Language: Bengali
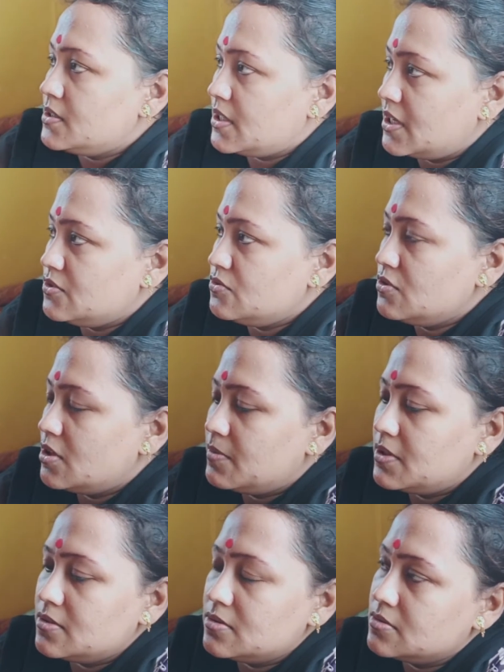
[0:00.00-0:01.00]
তাই জন্য
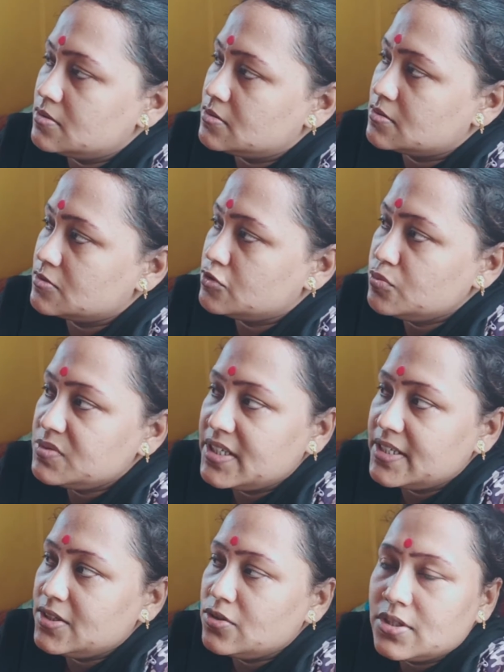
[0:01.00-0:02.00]
আমার খুব
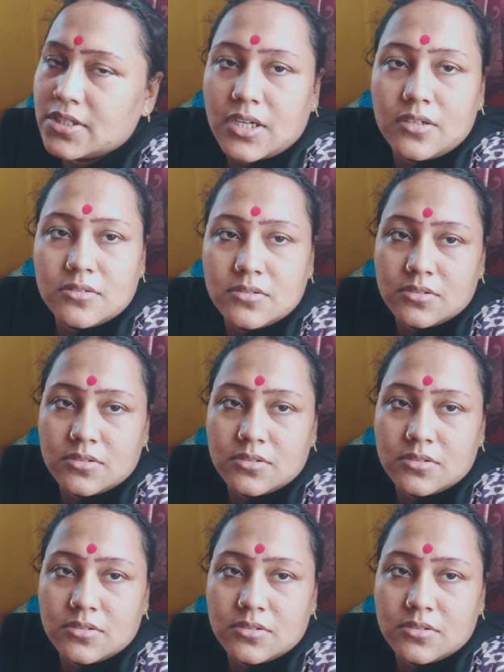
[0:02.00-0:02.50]
দেরি হয়ে গেল